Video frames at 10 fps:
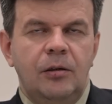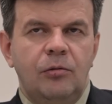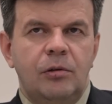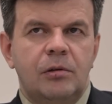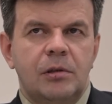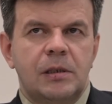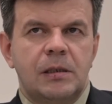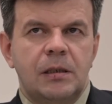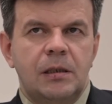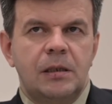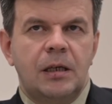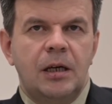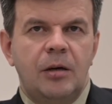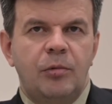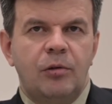Ну вот э, за
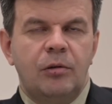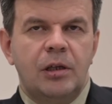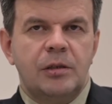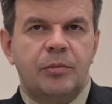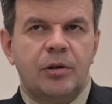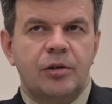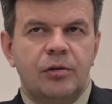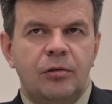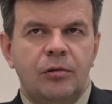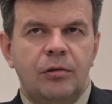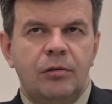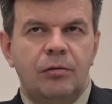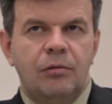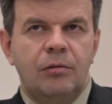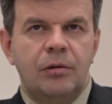декабрь у нас прошло
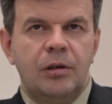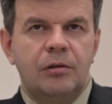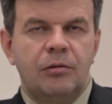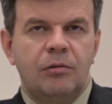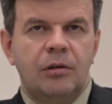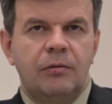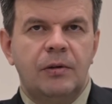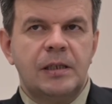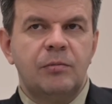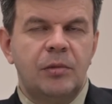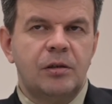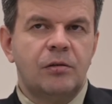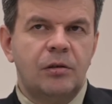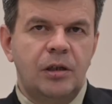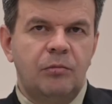где-то около восьми
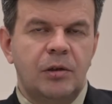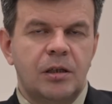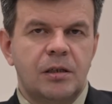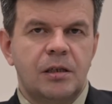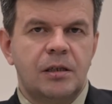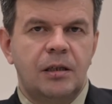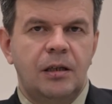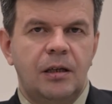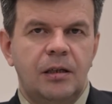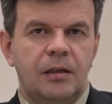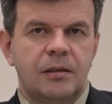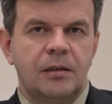судебных заседаний.